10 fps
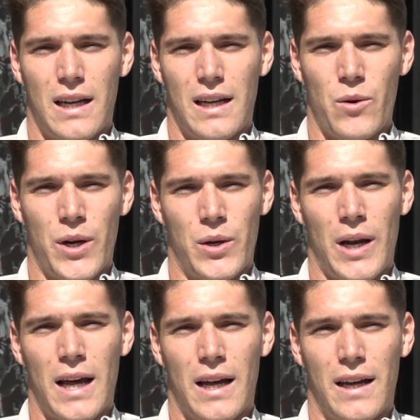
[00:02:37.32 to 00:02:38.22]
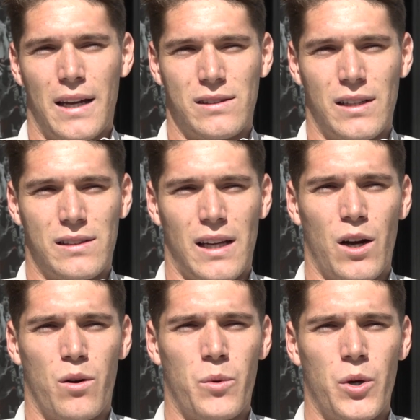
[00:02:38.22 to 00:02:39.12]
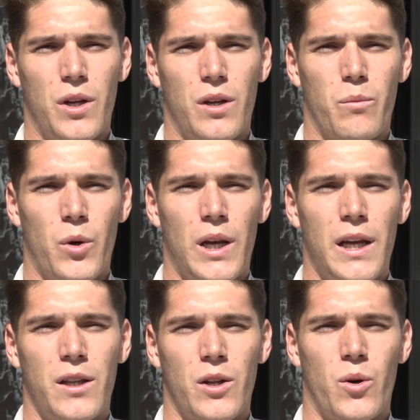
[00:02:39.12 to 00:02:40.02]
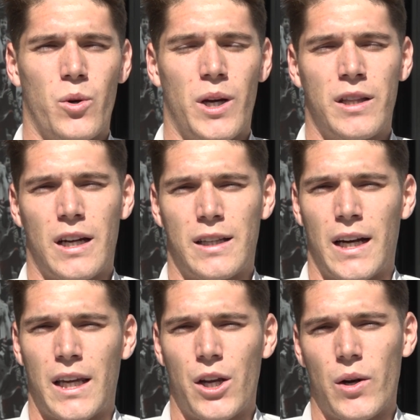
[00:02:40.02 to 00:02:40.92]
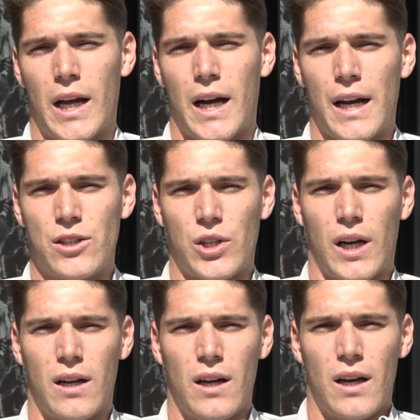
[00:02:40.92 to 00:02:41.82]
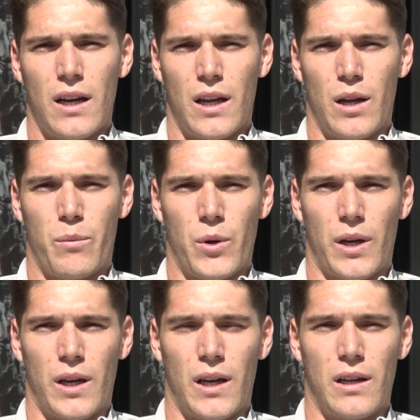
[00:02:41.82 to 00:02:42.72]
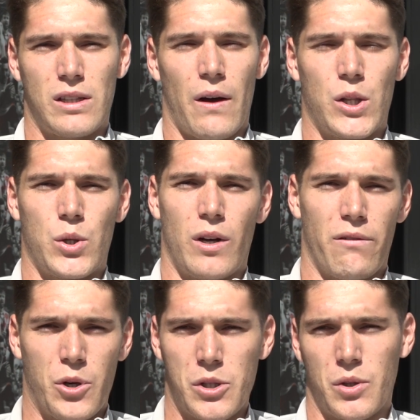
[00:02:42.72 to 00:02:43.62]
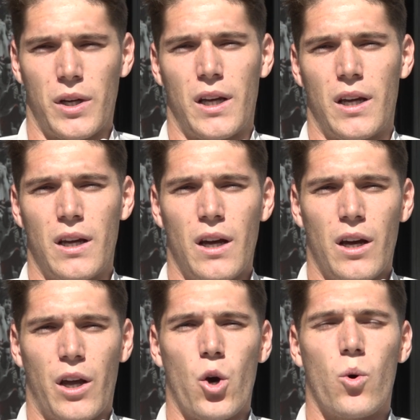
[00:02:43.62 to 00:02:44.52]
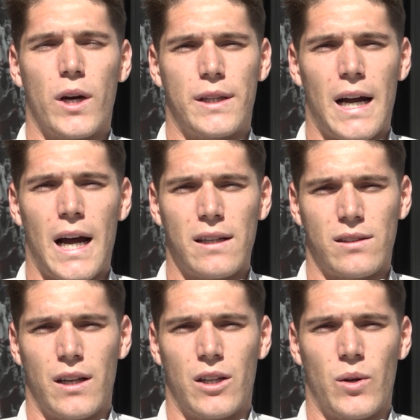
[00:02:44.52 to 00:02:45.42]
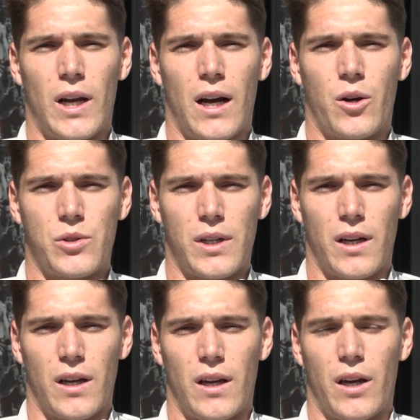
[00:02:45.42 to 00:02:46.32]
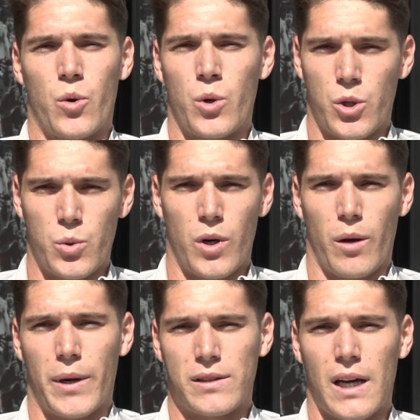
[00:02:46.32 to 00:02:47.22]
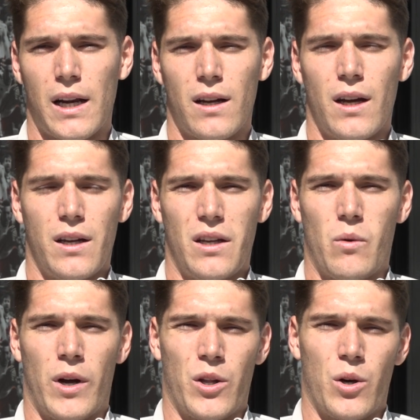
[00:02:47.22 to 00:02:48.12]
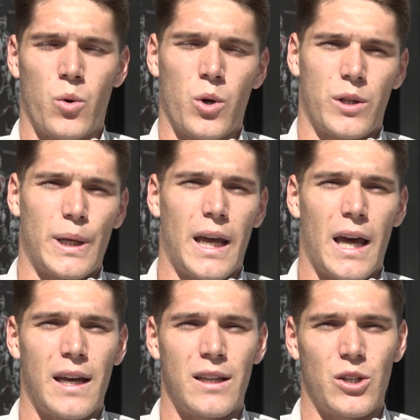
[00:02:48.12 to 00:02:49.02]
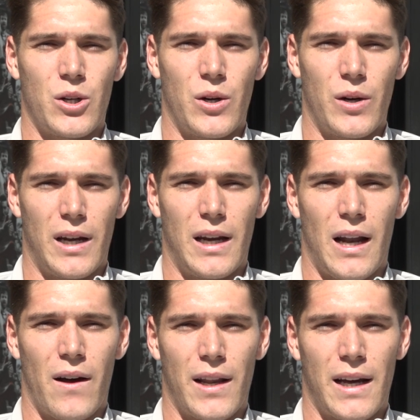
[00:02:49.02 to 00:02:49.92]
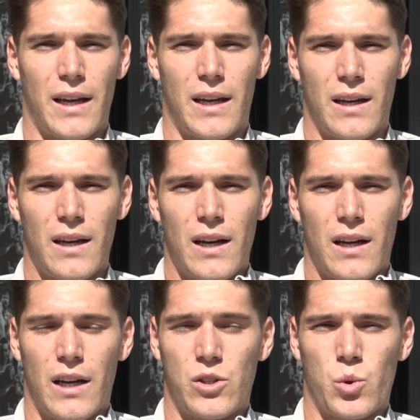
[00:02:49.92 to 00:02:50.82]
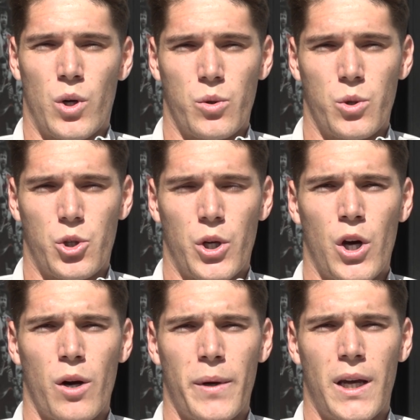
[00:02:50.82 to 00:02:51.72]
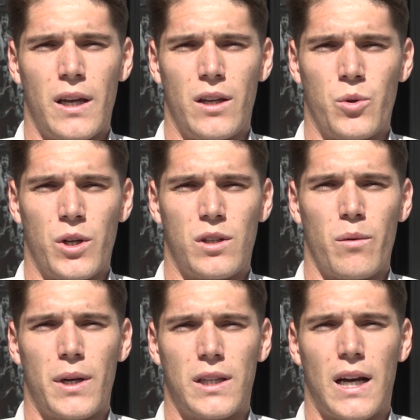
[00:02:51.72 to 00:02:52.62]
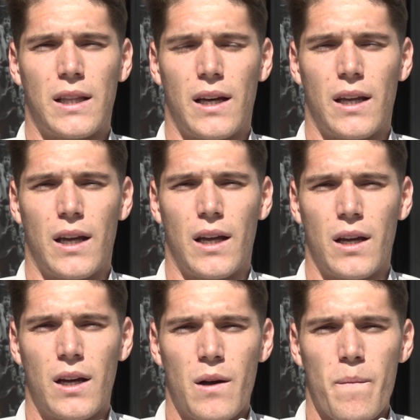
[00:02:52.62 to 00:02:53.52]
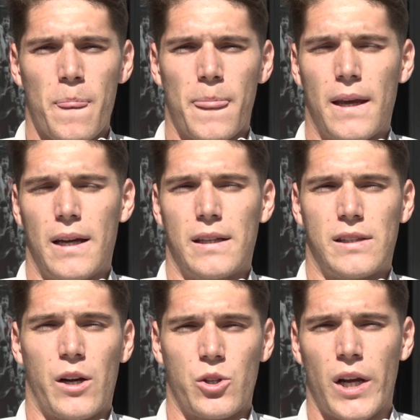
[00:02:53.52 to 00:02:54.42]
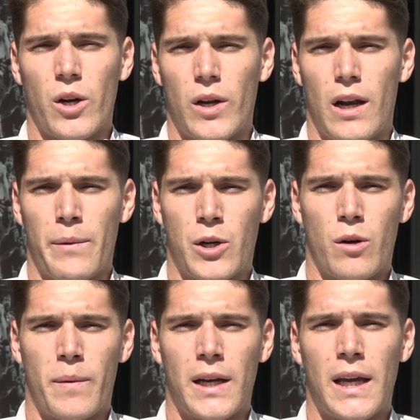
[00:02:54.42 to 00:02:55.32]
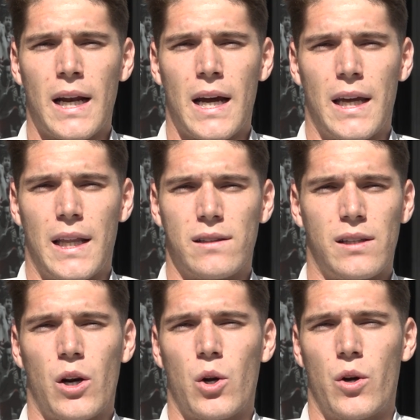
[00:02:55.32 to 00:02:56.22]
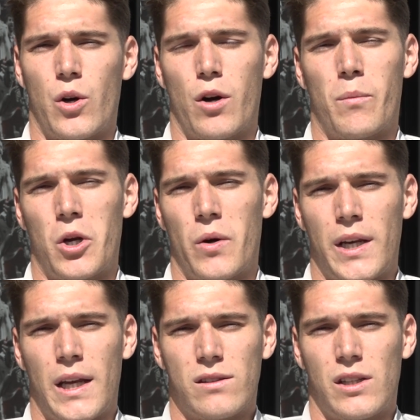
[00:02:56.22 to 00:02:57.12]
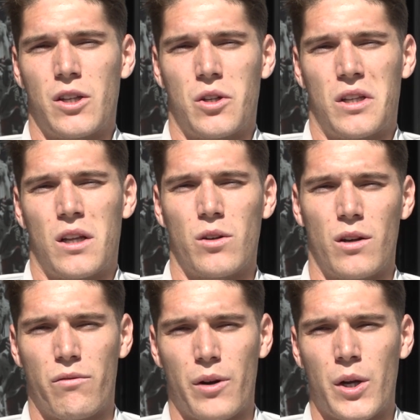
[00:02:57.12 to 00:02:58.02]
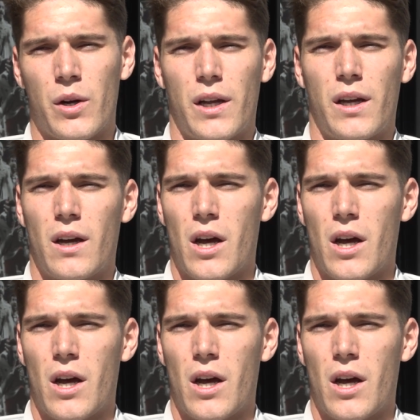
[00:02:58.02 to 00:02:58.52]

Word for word: Y bueno, nada, es, algo muy, muy lindo, uno entra tranquilo a la cancha eh, porque sabe todo el esfuerzo que, hubo atrás, eh, todas las cosas que, uno tuvo que pasar y cuando uno está ahí adentro, la verdad que que es un orgullo enorme y uno siempre trata de, desarrollarlo de la mejor manera y de hacerlo como lo venía haciendo tanto en inferiores